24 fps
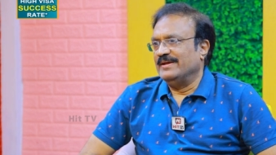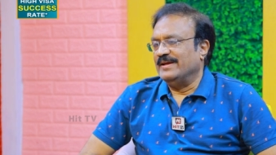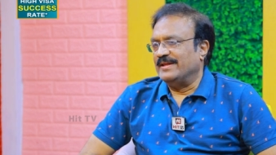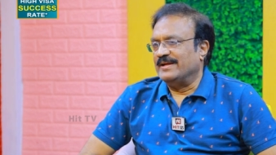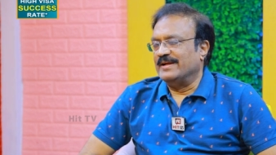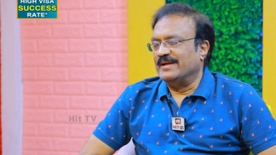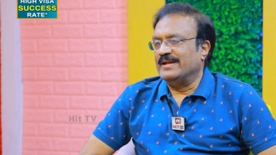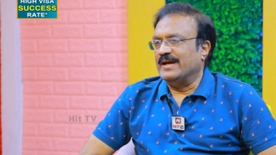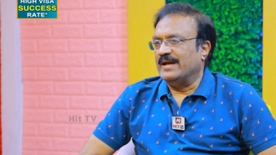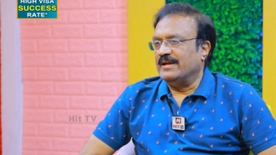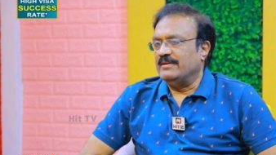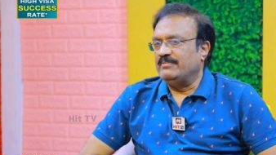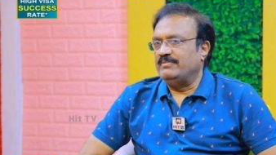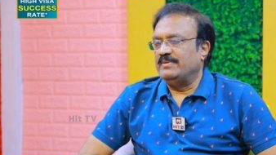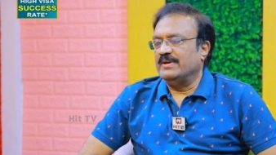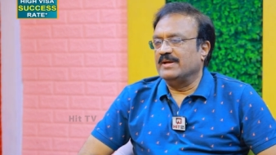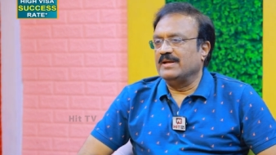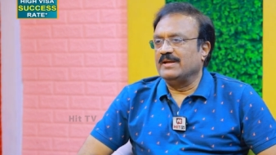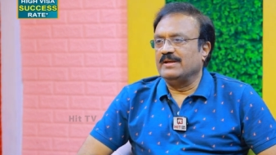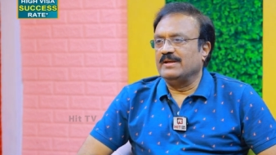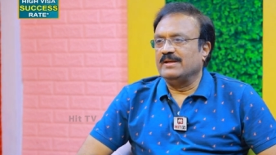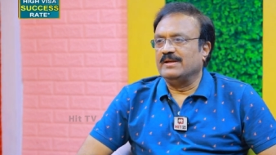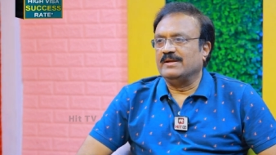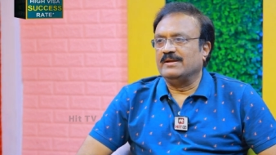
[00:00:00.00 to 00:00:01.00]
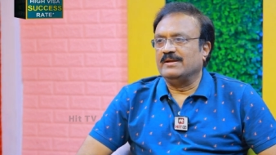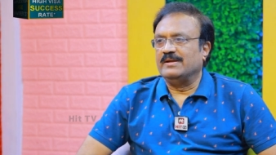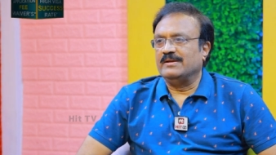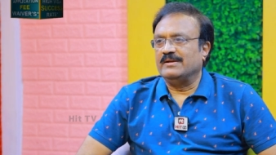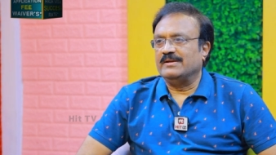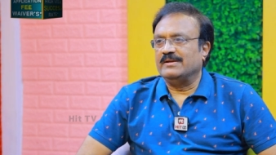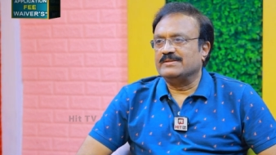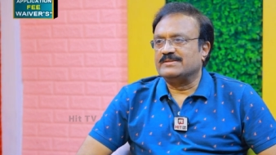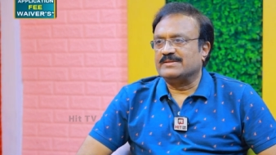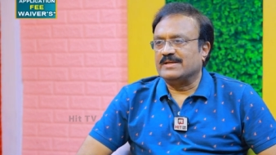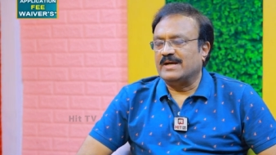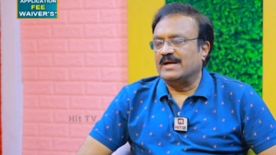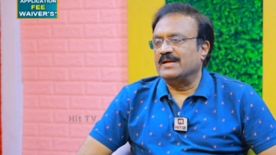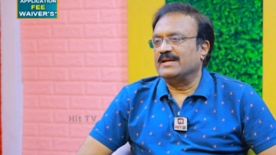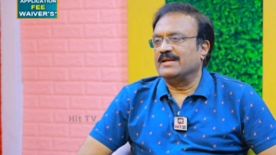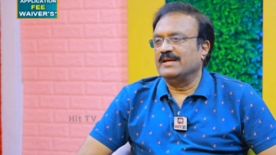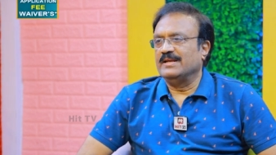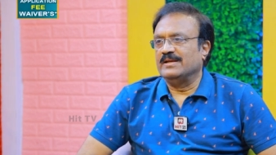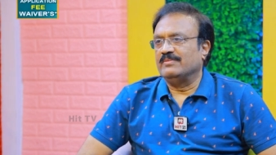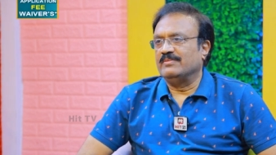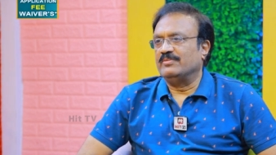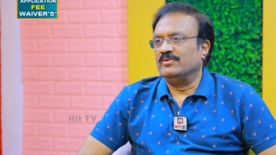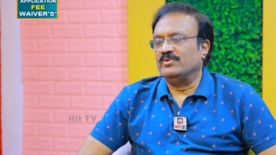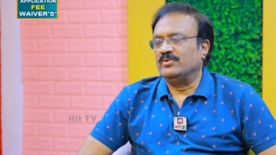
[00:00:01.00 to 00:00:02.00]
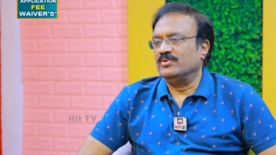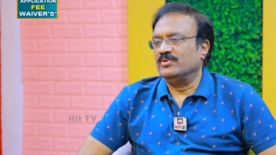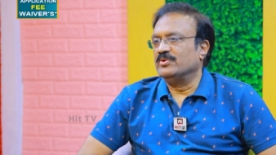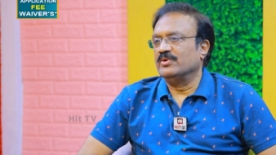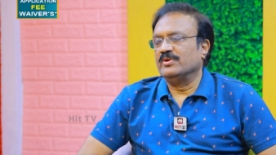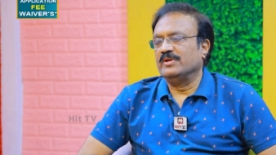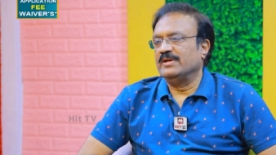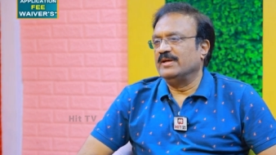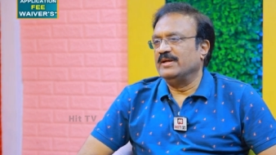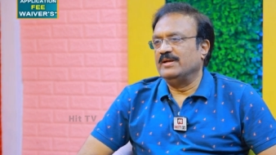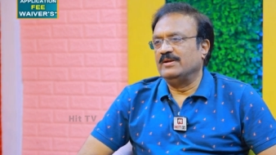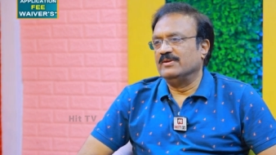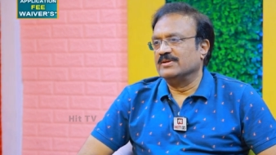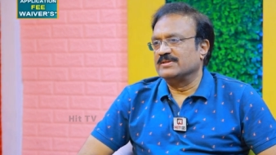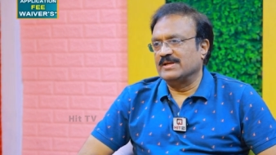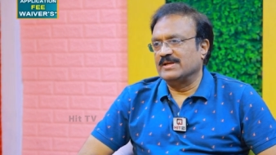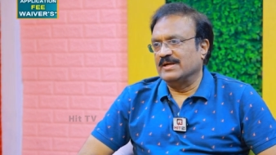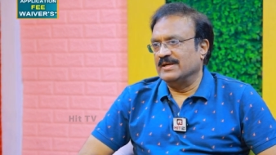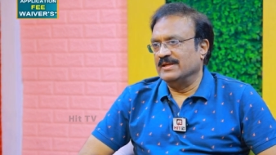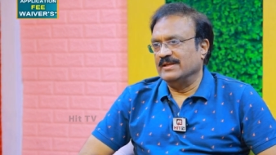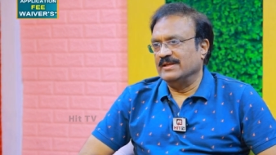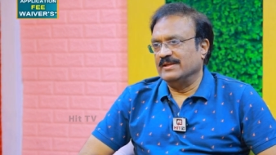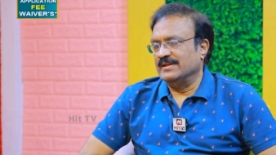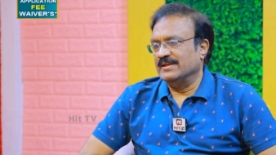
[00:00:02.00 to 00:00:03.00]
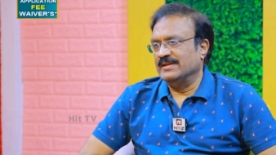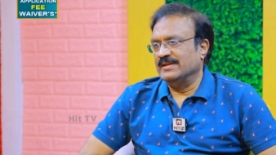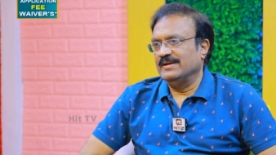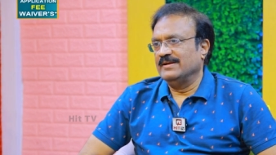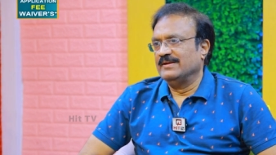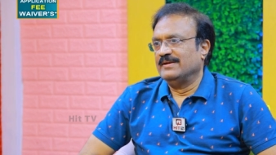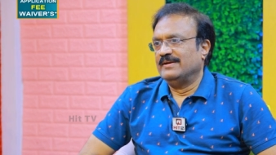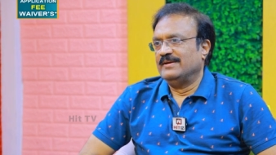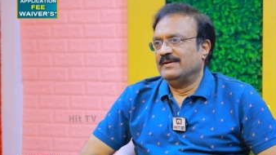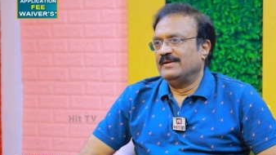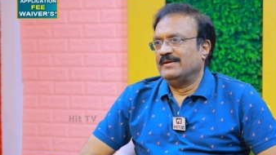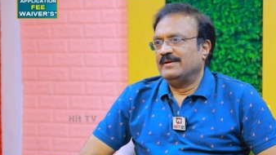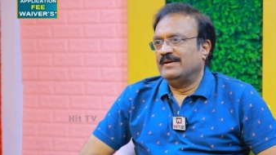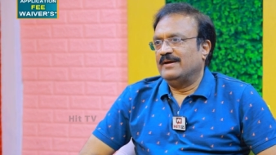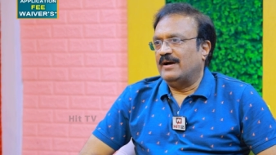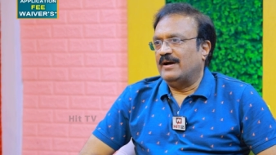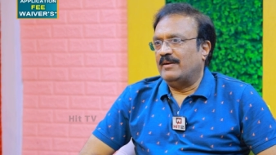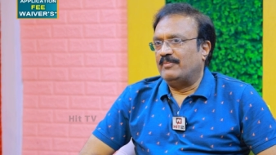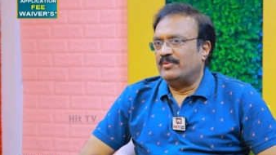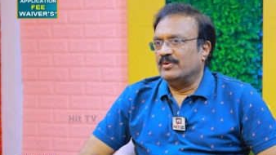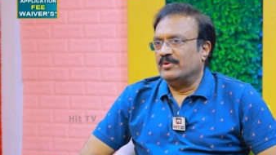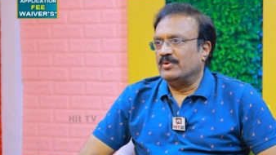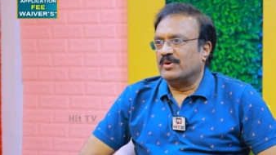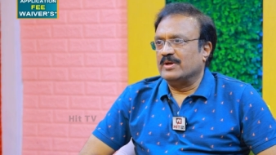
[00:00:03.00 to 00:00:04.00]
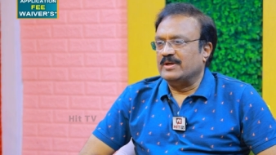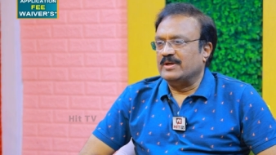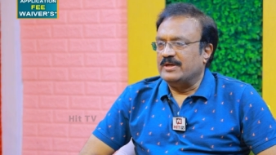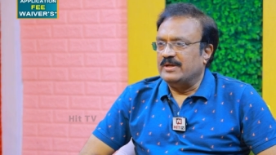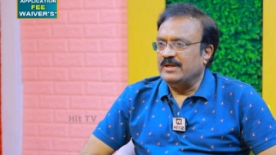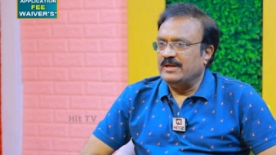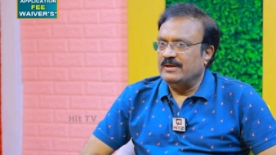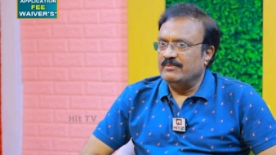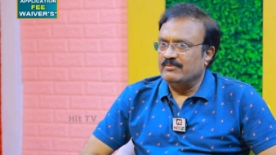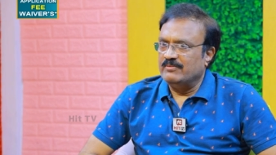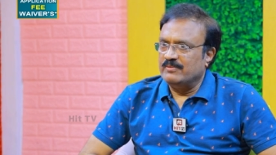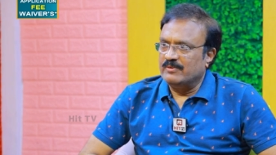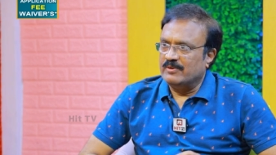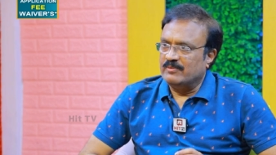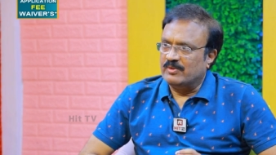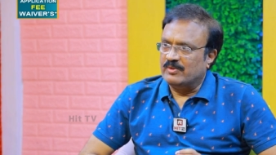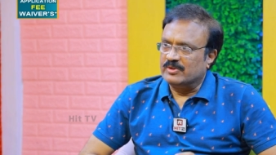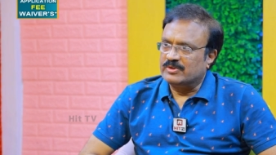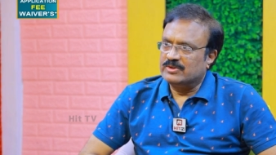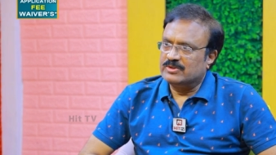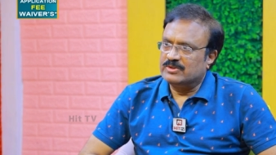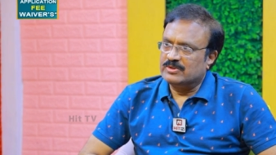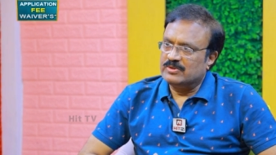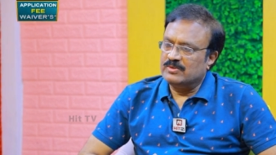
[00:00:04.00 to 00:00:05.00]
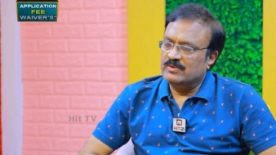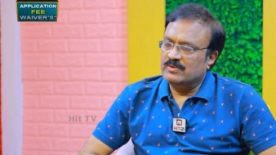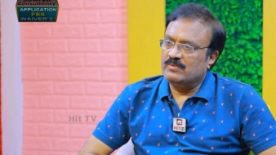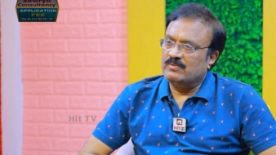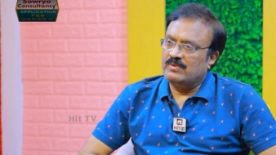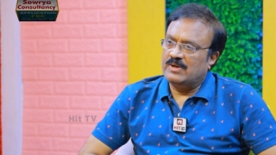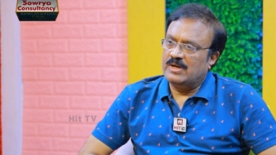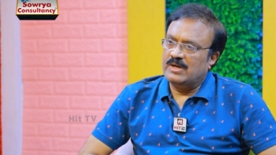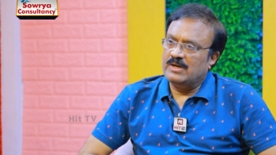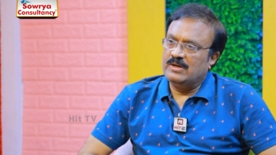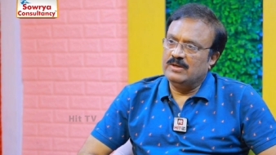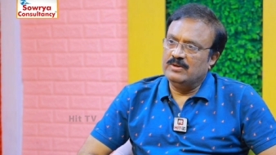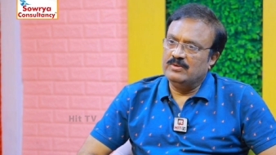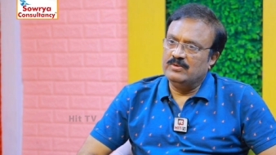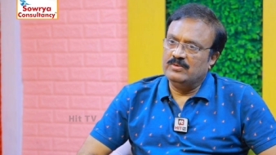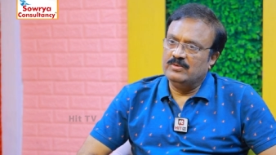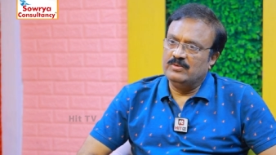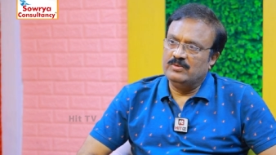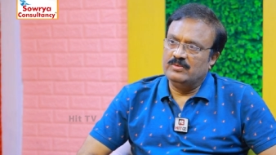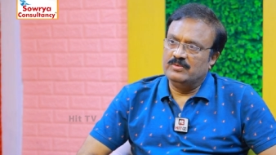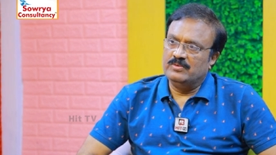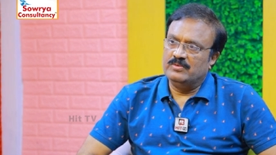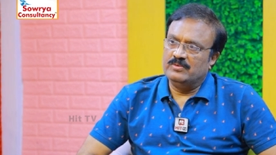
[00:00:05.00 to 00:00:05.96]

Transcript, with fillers: ఎందుకంటే ఐపీఎల్ స్టార్ట్ అయినప్పుడు టూ థౌజండ్ ఎయిట్లో స్టార్ట్ అయింది కదా అప్పుడు ఒక టీమ్ మొత్తం వాళ్ళు